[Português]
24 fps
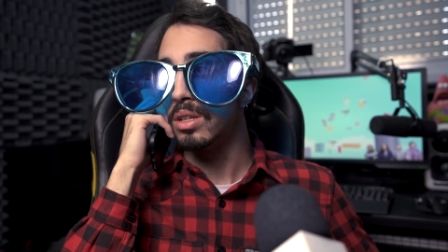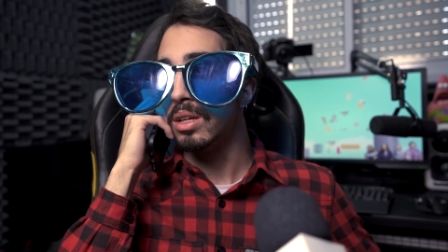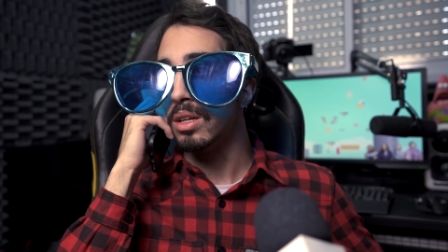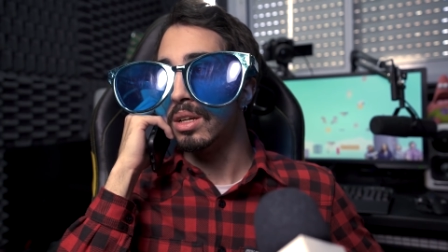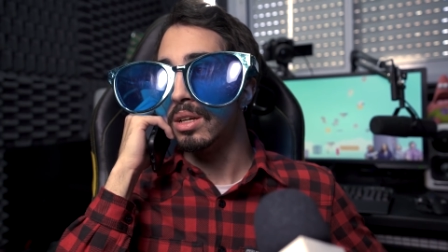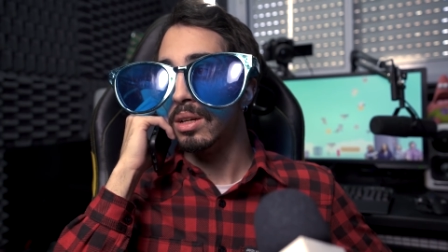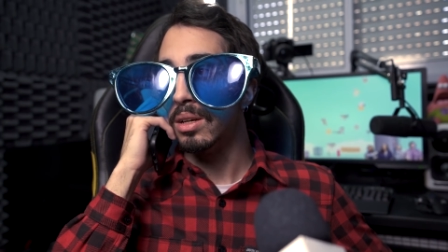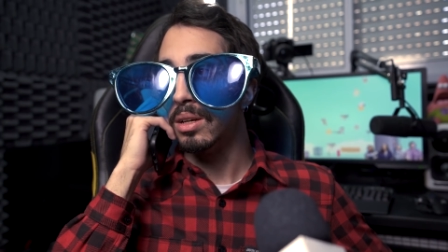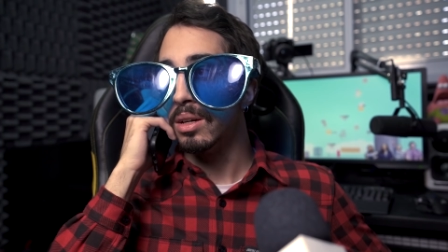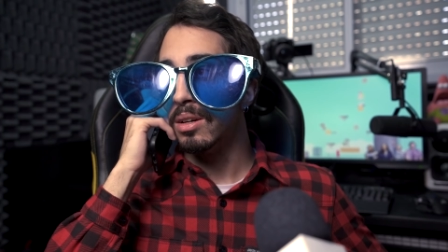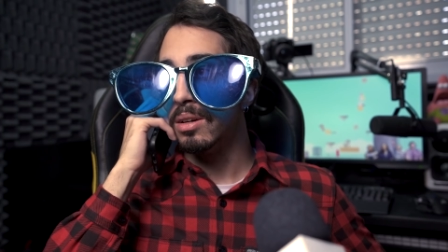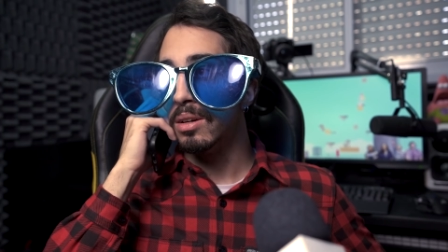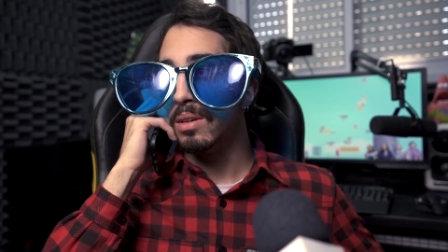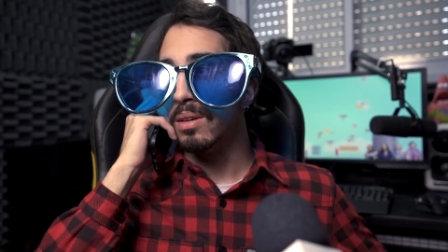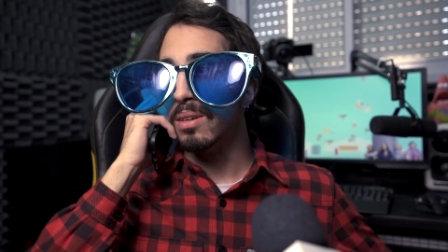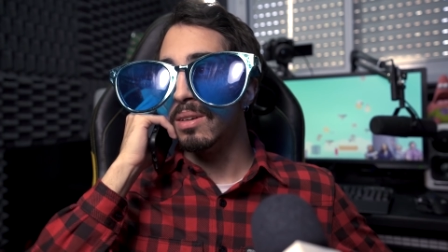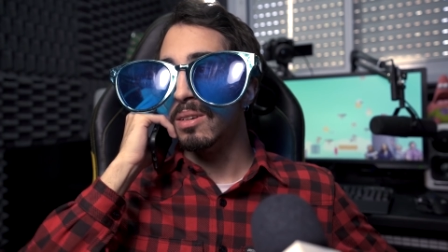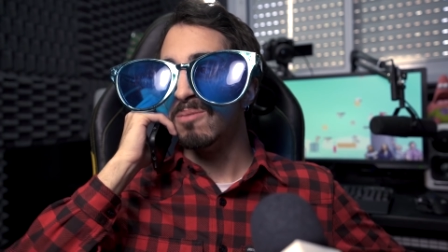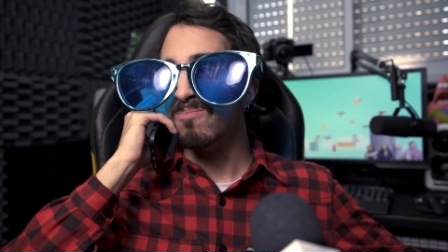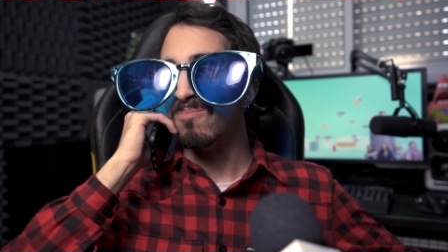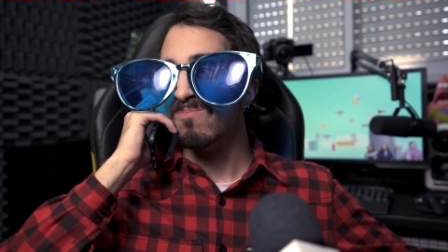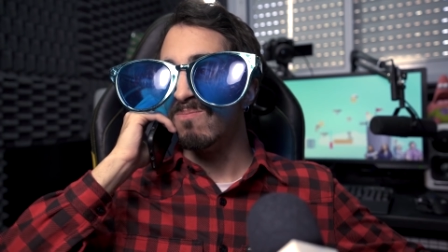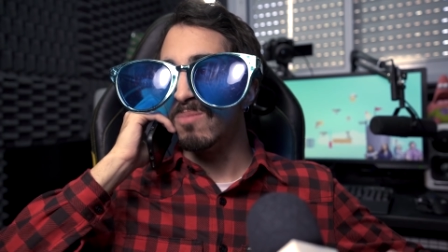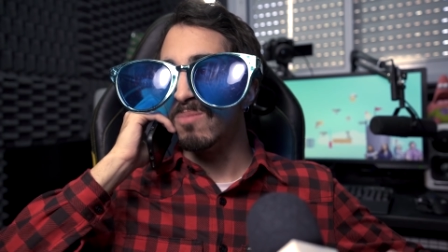Sim
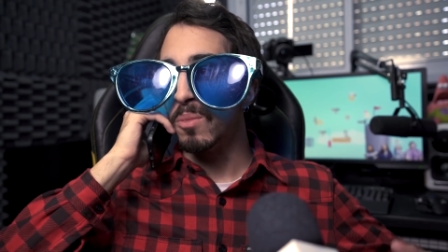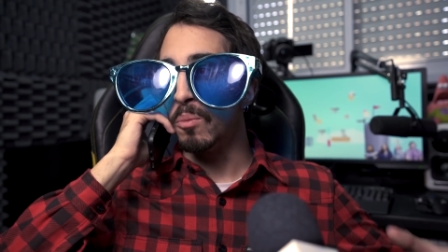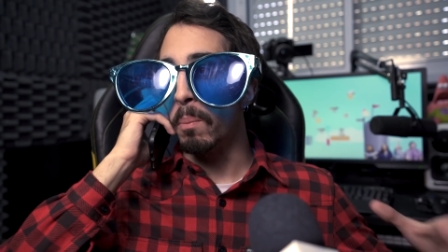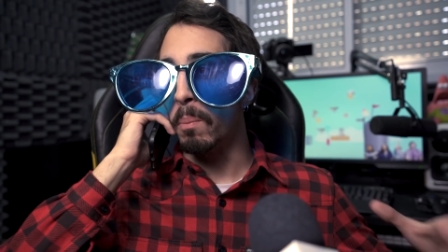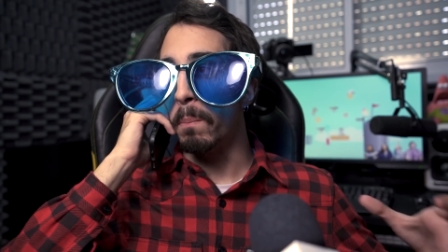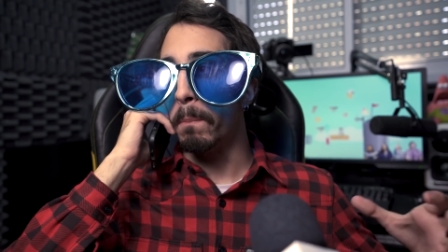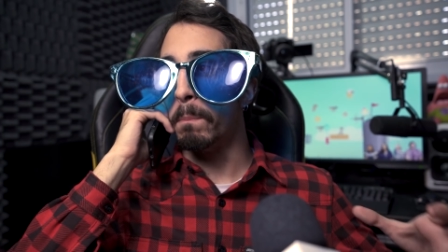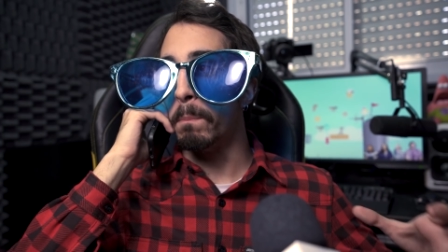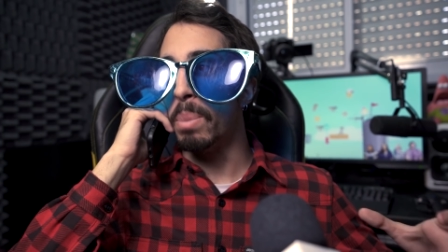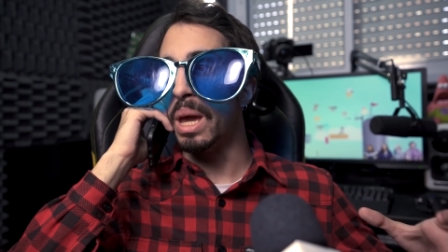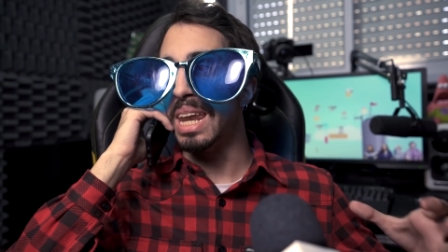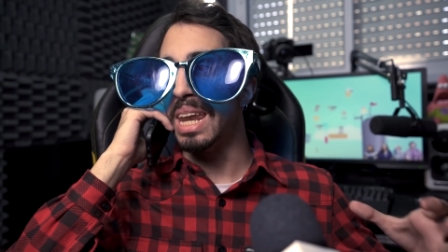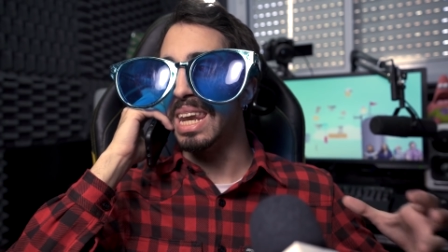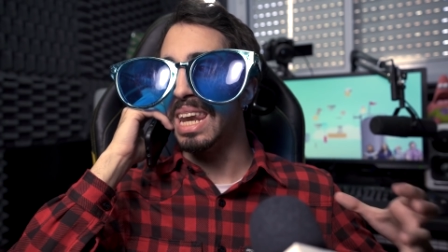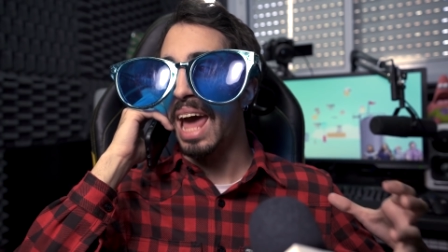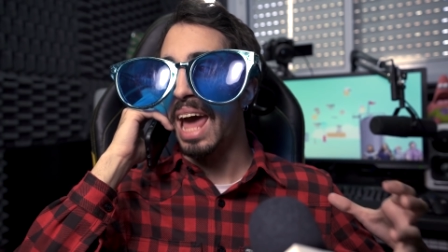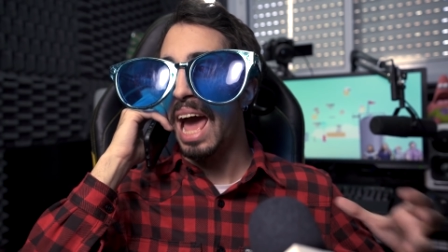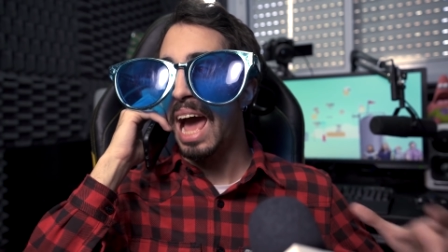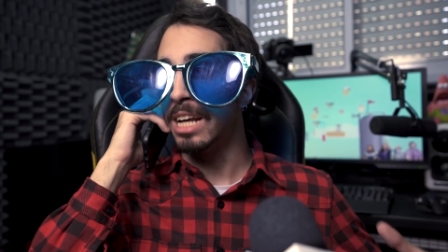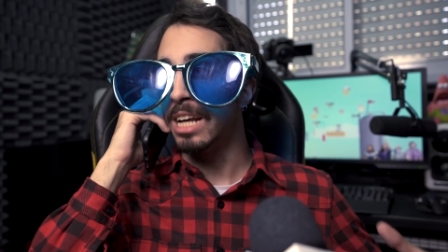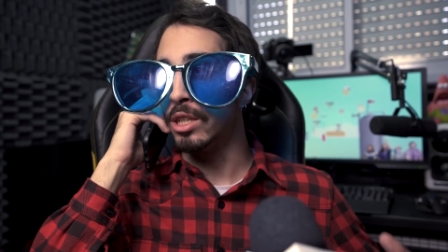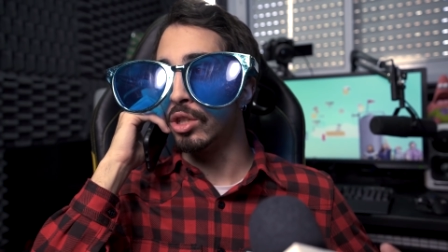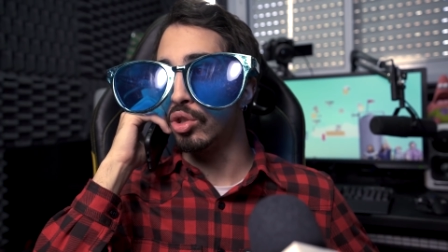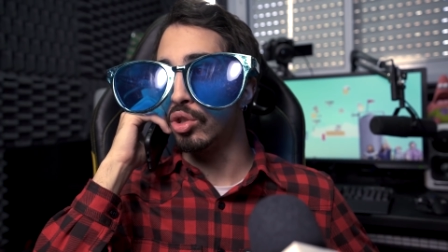
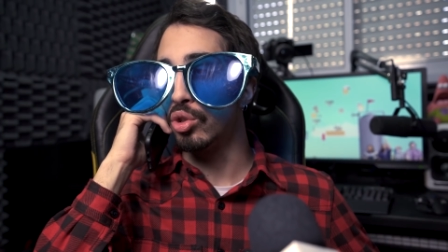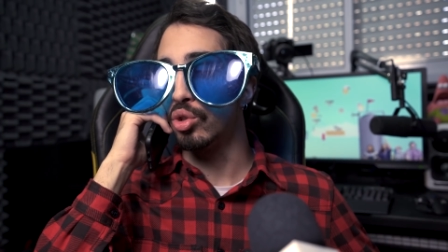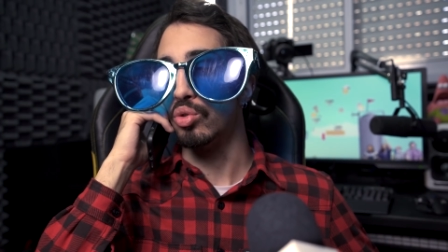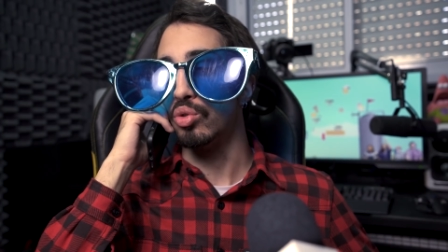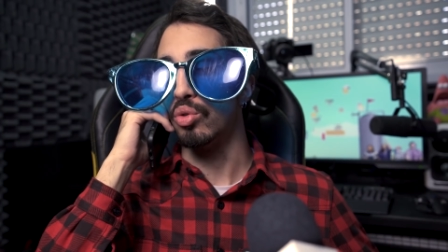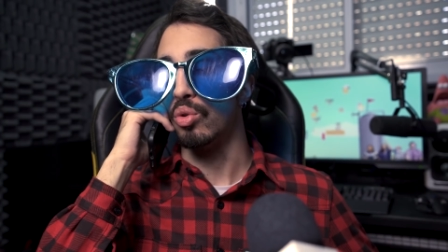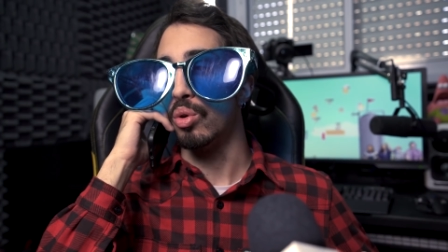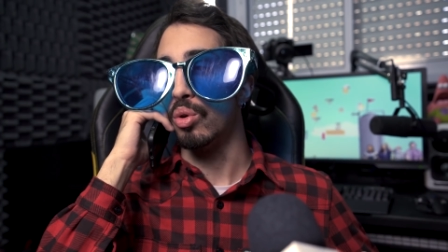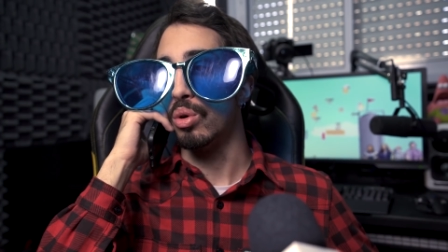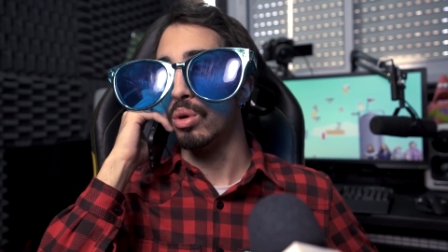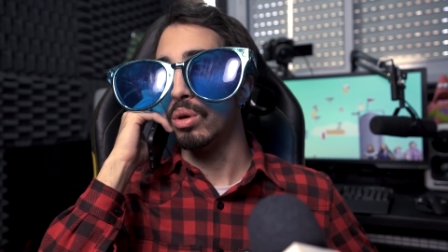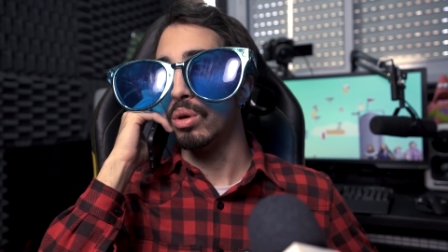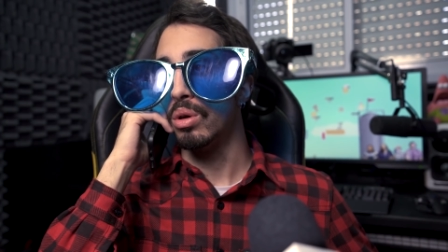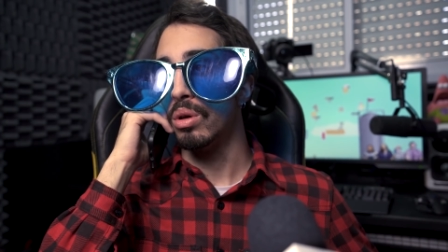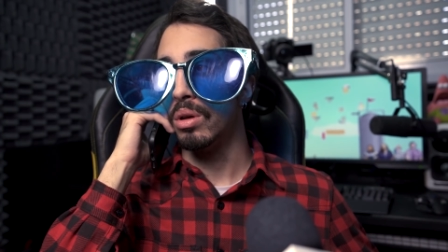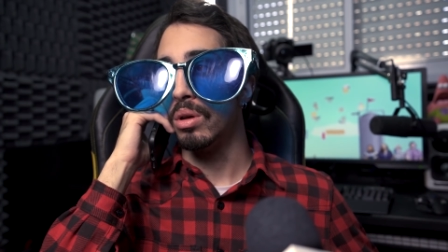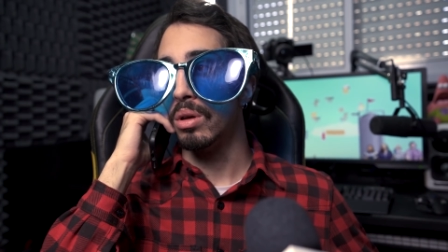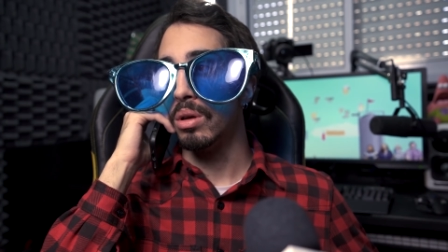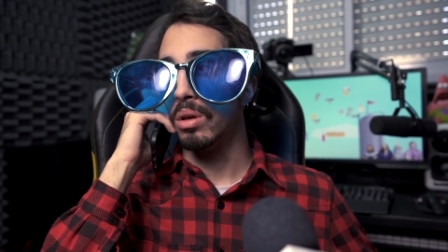penaço. Estamos